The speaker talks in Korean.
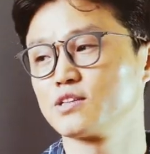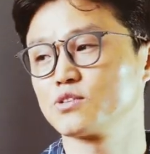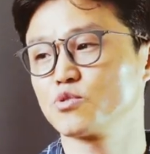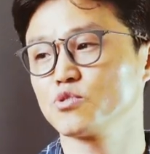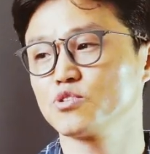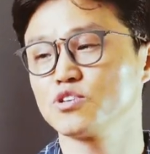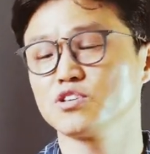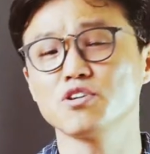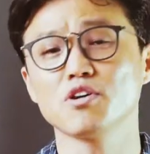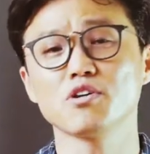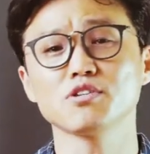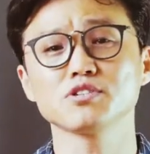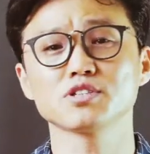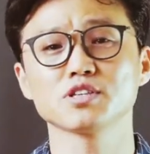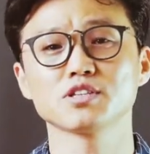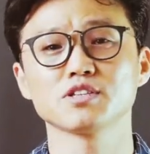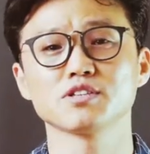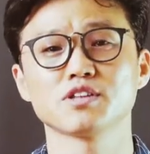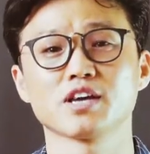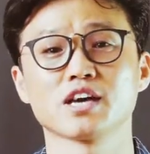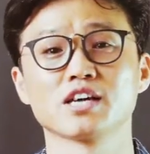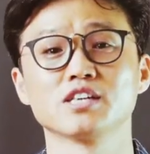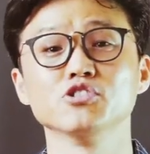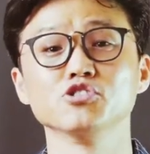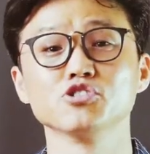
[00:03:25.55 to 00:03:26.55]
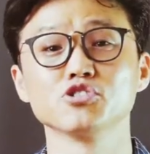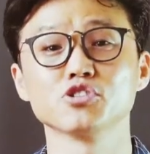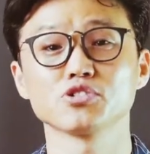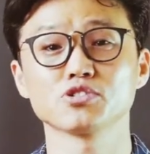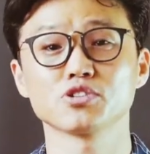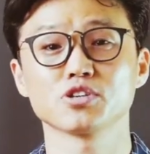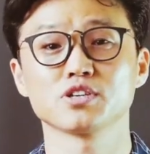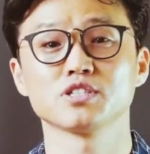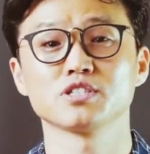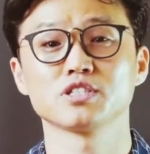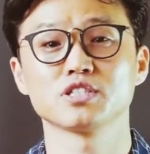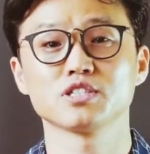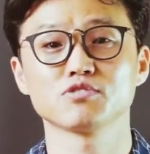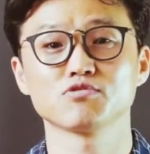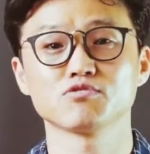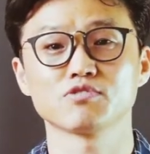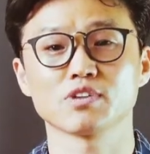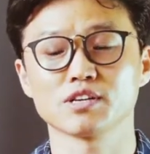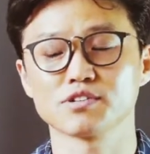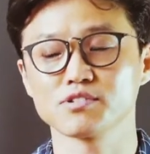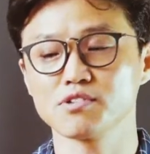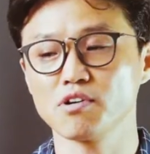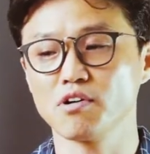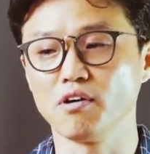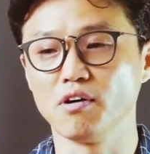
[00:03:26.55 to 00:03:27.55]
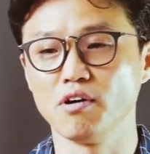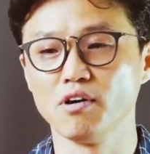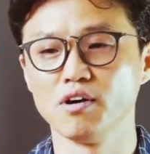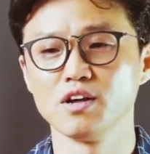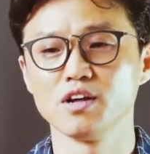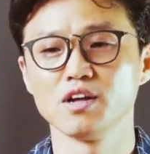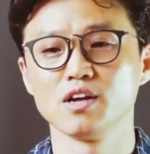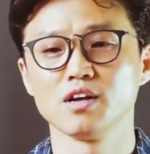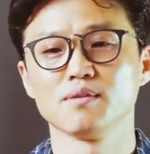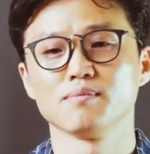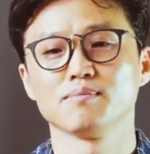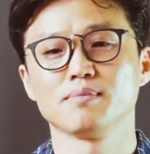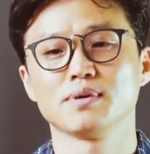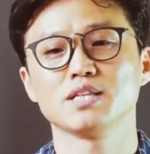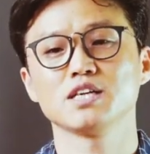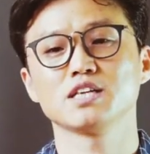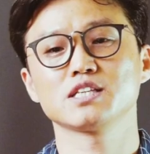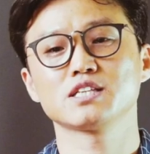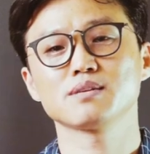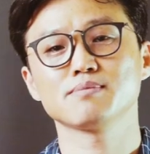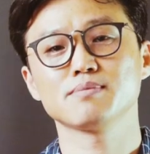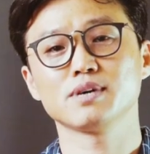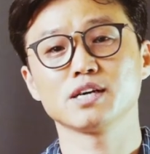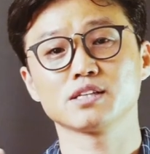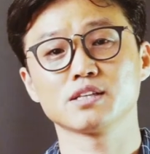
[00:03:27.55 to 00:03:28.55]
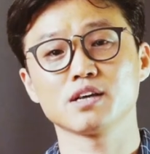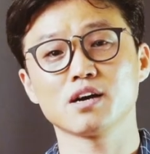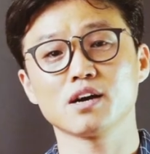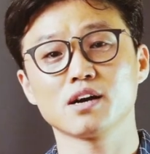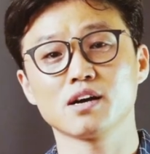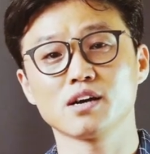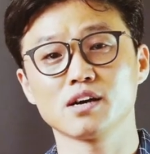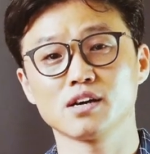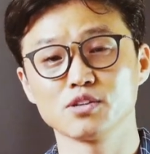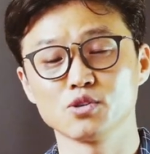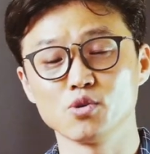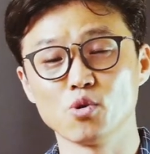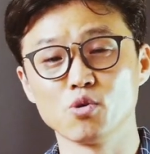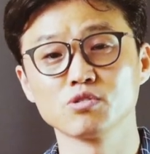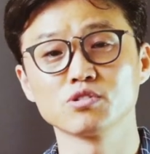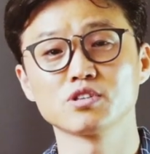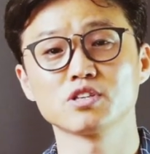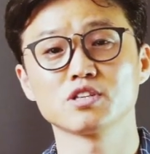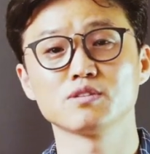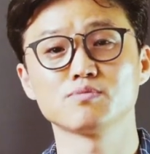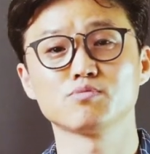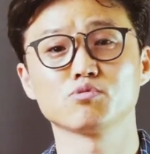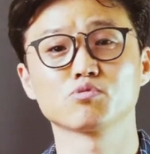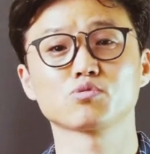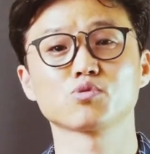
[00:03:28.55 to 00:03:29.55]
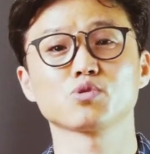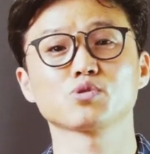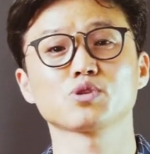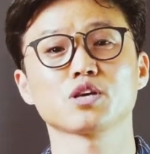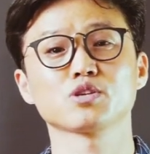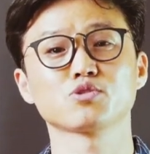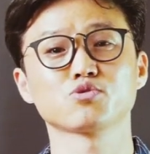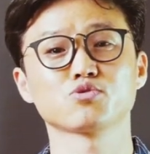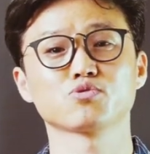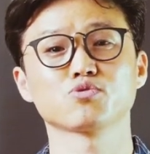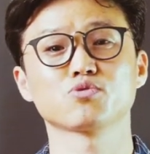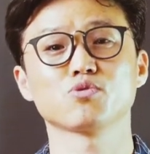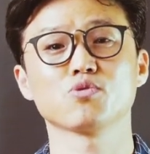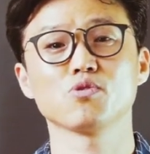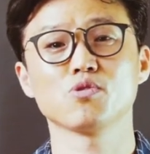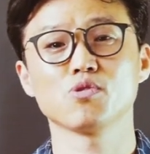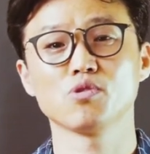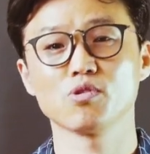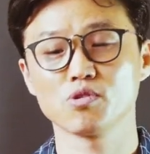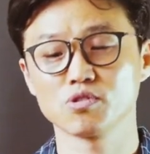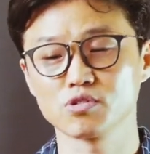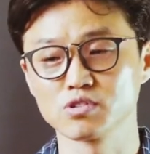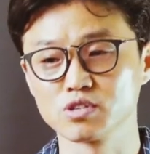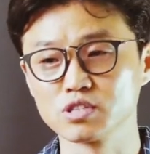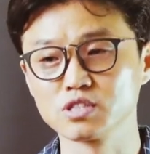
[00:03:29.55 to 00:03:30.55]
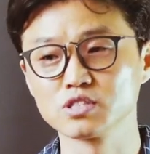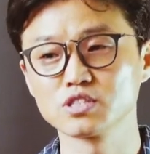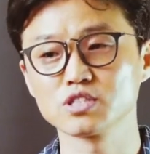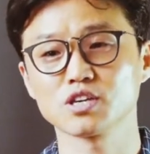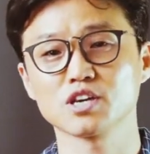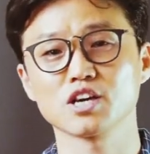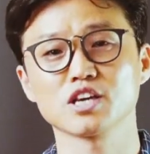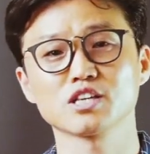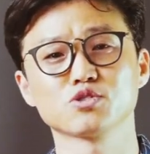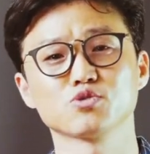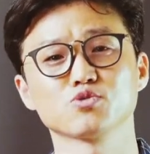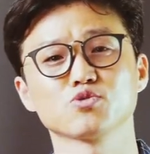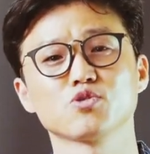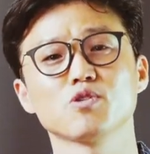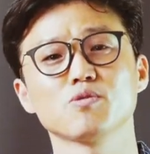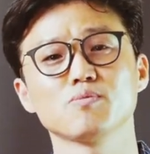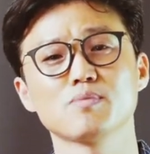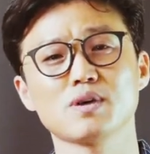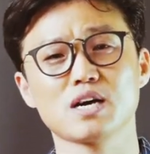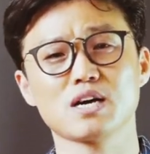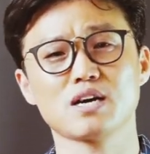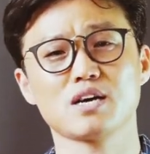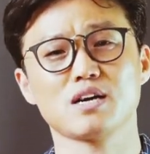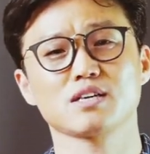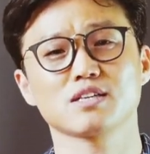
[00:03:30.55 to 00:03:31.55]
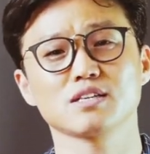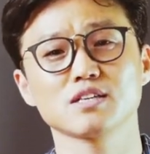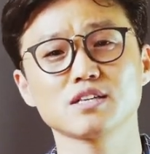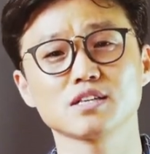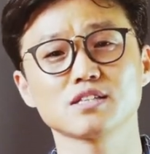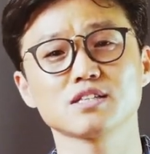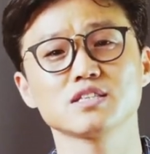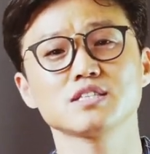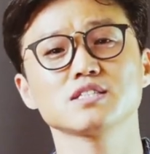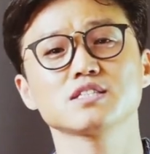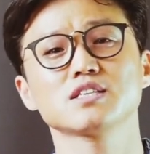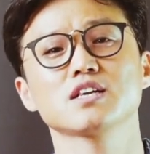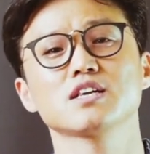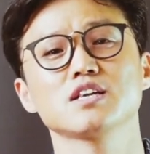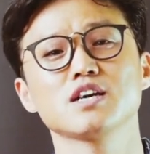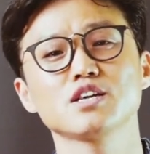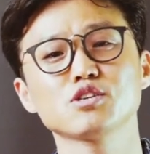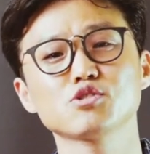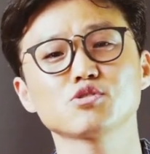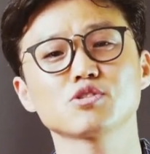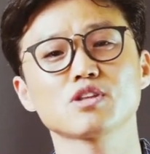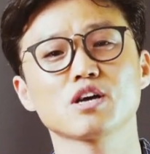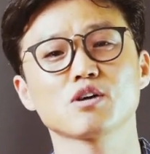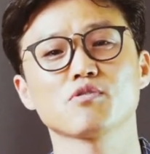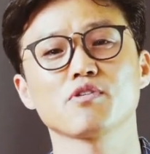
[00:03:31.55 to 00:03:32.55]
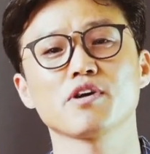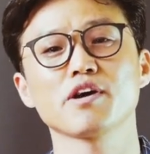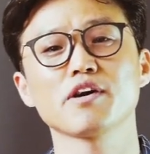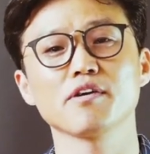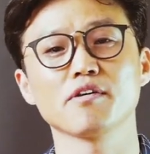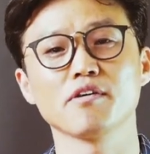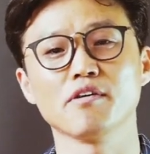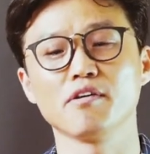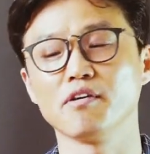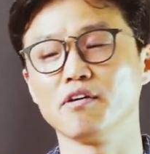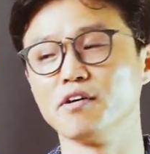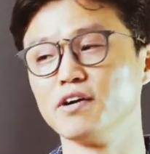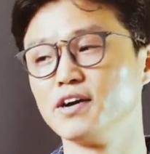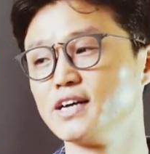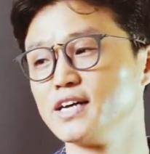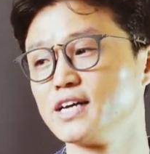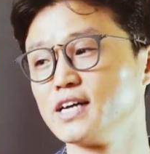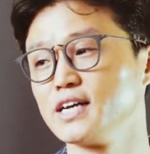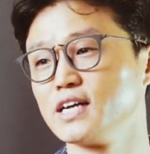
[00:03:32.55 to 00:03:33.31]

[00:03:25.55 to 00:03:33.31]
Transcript: 또 이 형제는 되게 긍정적인 친구라서 만날 때마다 용기를 북돋아 주고 긍정해 주고 막 이렇게 칭찬을 해 줬다고 해요.